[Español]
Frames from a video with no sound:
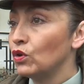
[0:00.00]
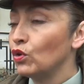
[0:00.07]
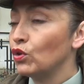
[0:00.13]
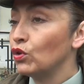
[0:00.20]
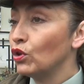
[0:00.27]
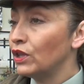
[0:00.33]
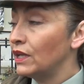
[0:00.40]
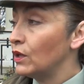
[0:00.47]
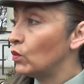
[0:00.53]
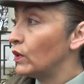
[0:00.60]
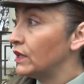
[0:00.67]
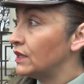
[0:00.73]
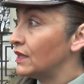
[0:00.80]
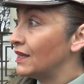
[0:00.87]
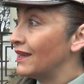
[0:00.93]
los dos
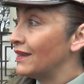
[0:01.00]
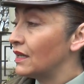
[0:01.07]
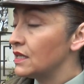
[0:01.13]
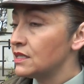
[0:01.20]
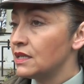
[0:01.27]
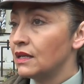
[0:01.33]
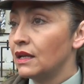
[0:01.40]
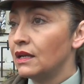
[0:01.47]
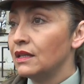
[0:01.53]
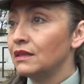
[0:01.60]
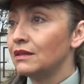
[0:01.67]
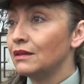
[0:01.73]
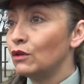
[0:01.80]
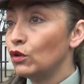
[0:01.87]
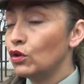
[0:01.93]
delincuentes que ingresan al
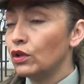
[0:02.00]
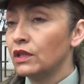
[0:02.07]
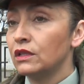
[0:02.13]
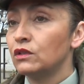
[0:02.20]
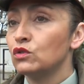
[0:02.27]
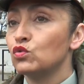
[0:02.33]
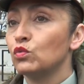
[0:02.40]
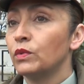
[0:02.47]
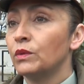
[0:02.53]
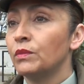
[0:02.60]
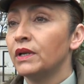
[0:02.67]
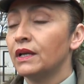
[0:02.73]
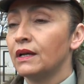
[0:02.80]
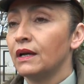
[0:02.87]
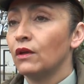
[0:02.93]
interior de este
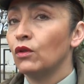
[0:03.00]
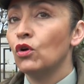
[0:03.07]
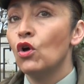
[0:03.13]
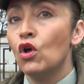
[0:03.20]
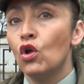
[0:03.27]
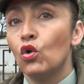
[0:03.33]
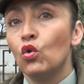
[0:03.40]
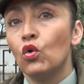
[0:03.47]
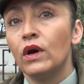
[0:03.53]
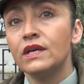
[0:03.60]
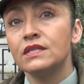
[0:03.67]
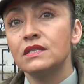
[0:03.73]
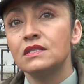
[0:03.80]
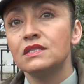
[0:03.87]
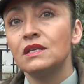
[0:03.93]
supermercado lo
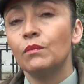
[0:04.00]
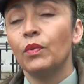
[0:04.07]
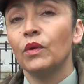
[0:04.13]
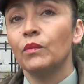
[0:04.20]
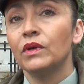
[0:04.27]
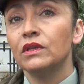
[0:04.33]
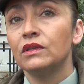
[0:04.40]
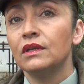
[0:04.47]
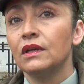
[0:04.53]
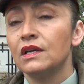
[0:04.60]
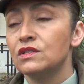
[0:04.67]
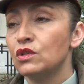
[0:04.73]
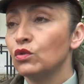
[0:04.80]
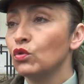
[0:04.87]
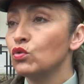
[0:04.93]
hacen simplemente
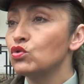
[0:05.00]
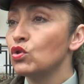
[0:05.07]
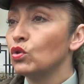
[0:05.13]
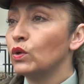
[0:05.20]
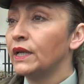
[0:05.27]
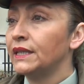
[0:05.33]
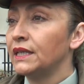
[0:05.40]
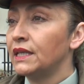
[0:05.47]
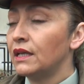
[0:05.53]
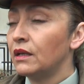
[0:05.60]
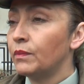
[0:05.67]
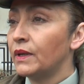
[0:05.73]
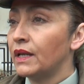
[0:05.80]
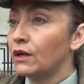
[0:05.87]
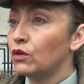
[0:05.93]
haciendo uso de una
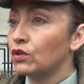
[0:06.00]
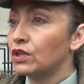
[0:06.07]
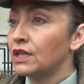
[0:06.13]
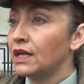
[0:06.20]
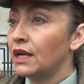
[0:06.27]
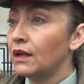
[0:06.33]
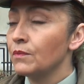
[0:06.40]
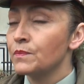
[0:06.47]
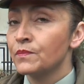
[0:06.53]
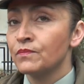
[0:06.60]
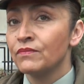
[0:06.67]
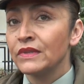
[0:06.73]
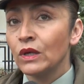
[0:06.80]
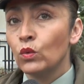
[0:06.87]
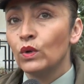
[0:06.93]
tijera para cortar
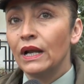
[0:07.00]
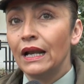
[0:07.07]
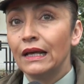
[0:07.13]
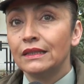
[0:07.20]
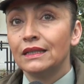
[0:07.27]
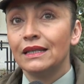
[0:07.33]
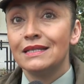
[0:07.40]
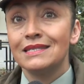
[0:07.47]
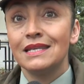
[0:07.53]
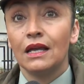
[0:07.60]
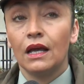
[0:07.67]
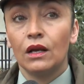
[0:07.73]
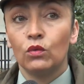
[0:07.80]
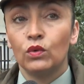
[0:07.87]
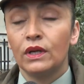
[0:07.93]
una lata de
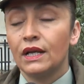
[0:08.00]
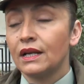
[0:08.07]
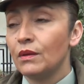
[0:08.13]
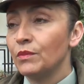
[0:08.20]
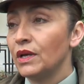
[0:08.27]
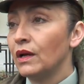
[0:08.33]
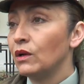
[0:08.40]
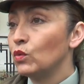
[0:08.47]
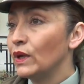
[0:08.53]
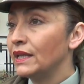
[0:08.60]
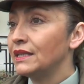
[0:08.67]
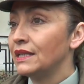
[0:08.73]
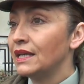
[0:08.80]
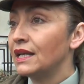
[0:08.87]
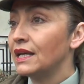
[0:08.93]
zinc, alguna, alguna
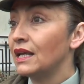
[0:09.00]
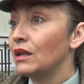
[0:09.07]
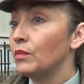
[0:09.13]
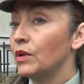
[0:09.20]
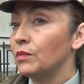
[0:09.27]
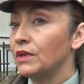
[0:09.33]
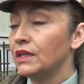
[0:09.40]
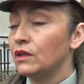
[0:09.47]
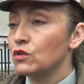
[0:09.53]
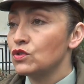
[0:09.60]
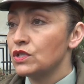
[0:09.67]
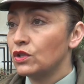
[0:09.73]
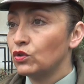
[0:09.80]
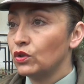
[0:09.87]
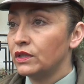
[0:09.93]
tijera que le permita, ¿no es
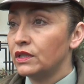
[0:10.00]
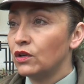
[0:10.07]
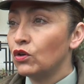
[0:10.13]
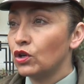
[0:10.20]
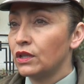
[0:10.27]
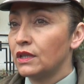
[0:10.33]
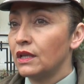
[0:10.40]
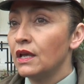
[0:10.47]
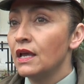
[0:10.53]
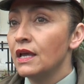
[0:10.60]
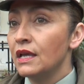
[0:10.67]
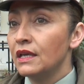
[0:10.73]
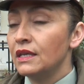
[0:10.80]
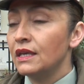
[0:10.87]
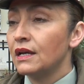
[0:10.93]
cierto?, este corte.
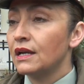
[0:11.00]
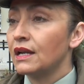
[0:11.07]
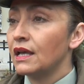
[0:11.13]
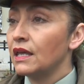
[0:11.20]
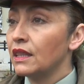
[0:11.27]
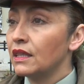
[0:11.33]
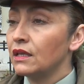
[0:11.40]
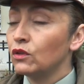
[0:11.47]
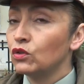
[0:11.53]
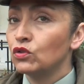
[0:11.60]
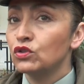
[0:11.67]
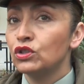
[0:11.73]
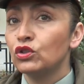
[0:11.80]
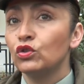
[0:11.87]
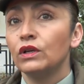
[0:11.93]
Y a raíz de esto, ¿no
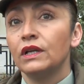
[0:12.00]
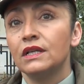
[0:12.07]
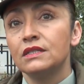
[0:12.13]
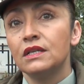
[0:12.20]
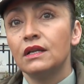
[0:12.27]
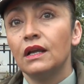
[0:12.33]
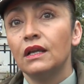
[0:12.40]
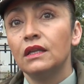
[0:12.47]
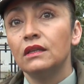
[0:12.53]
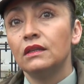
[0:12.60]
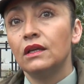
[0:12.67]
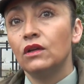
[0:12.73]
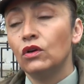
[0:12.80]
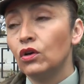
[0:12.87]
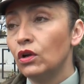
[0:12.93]
es cierto?, ingresan al
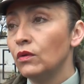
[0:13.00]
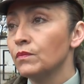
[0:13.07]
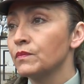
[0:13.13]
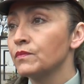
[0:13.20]
interior